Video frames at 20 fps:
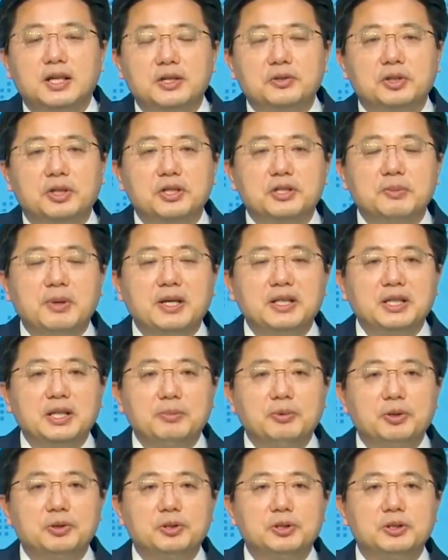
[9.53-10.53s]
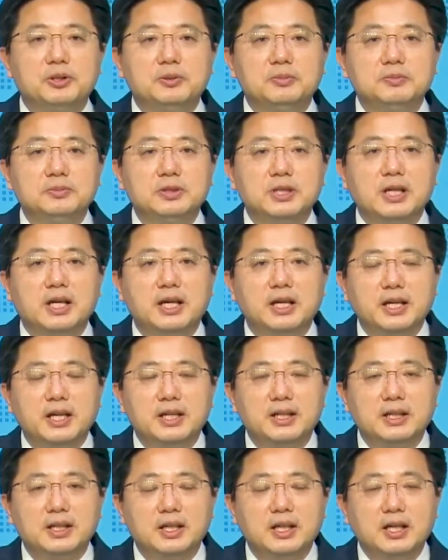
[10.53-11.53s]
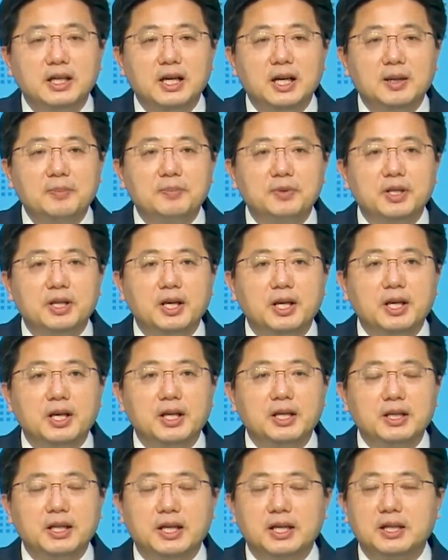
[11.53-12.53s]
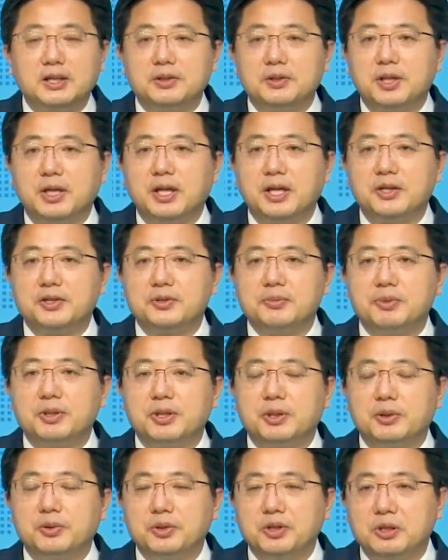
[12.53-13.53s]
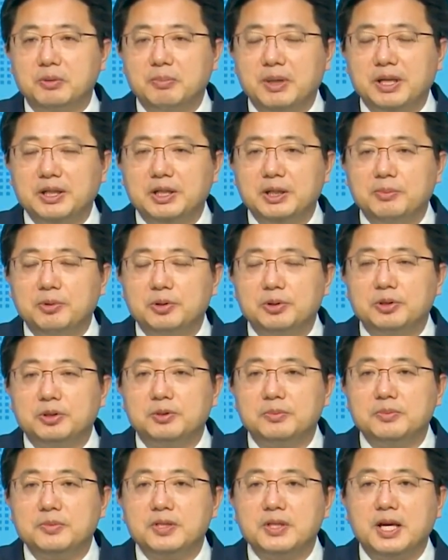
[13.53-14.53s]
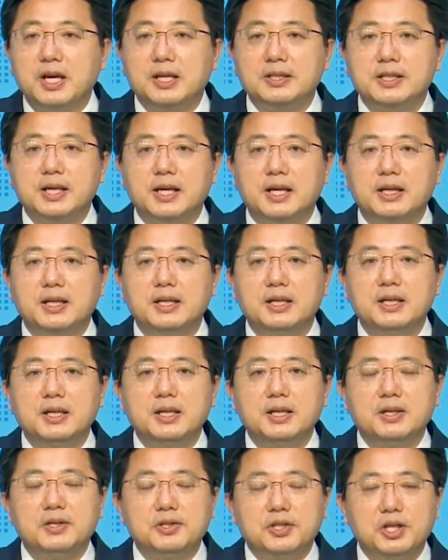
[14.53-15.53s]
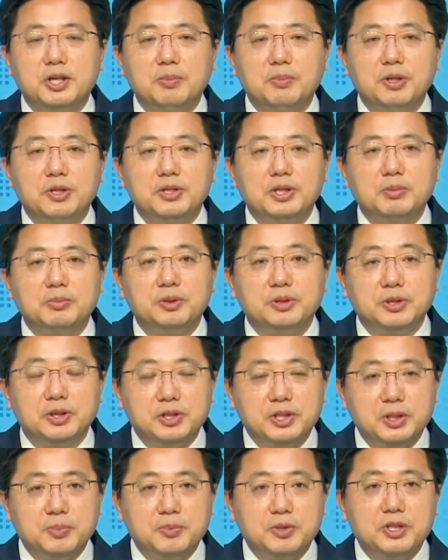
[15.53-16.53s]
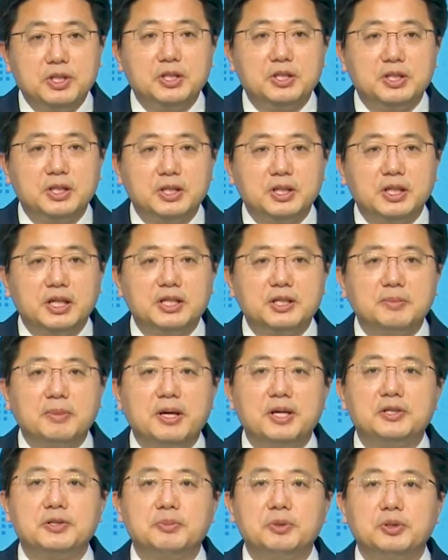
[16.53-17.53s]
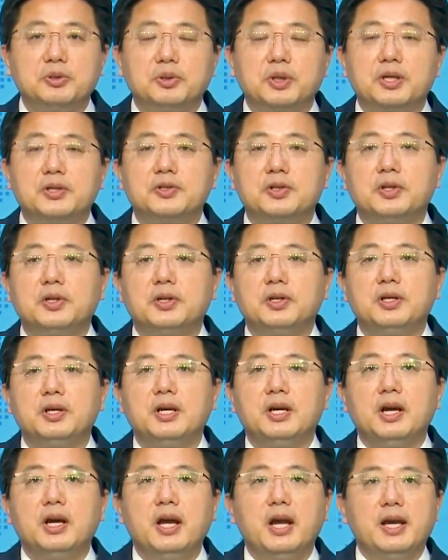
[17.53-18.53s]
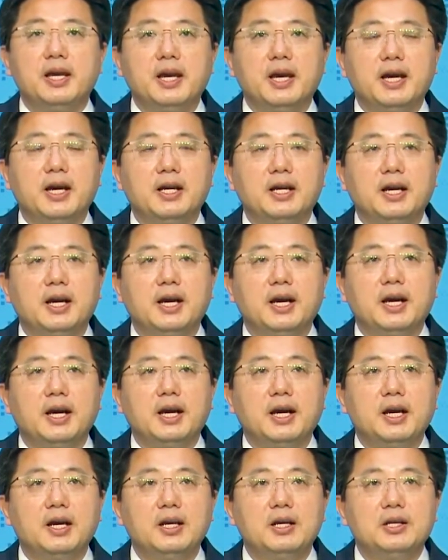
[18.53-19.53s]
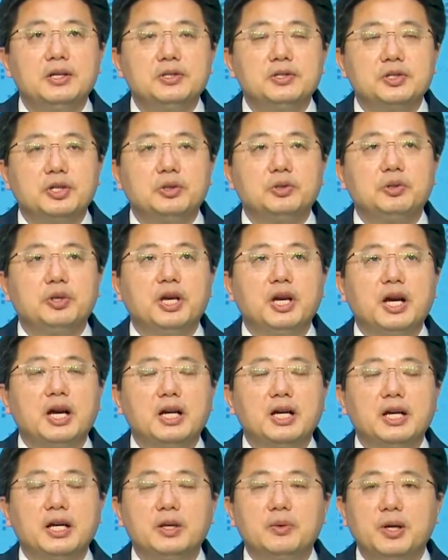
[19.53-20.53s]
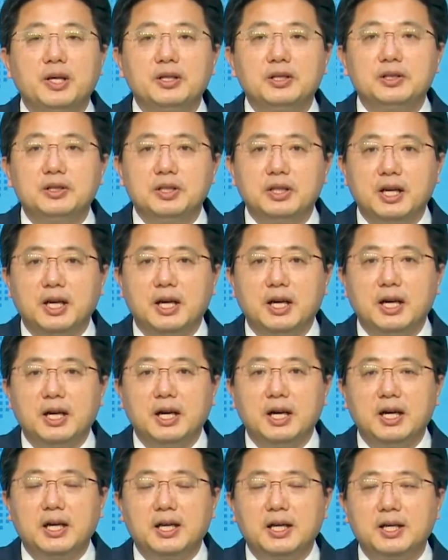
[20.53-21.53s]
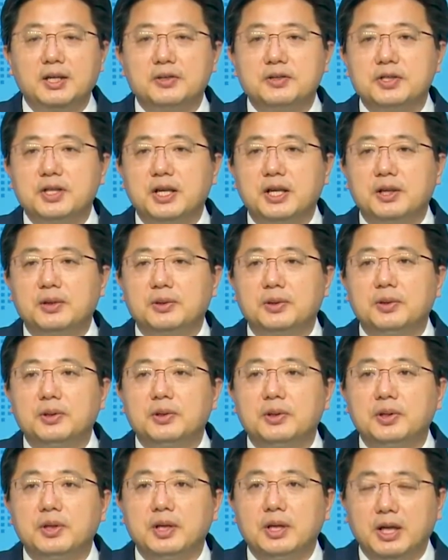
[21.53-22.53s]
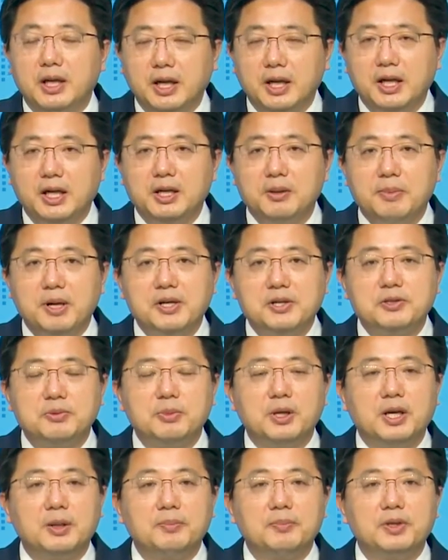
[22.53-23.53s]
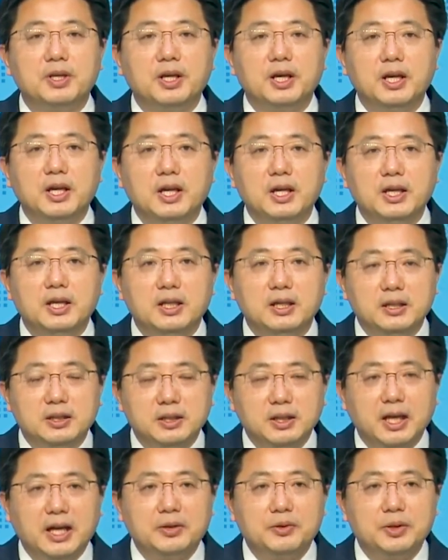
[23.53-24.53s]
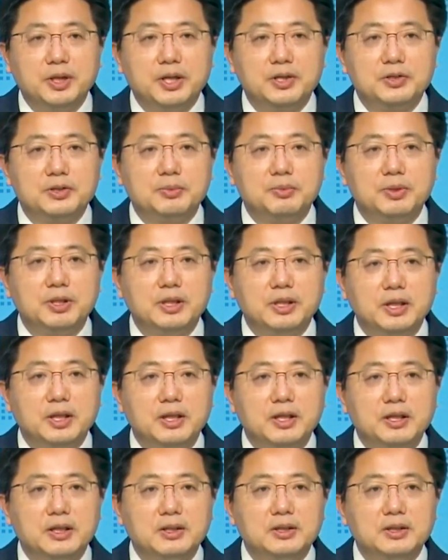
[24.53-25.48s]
계속해서 마태복음 강해를 함께 나가도록 하겠습니다. 오늘은 마태복음 4장 12절부터 17절까지 말씀을 통해서 회개하라 천국이 가까이 왔느니라라는 제아로 하나님 말씀을 함께 나누겠습니다.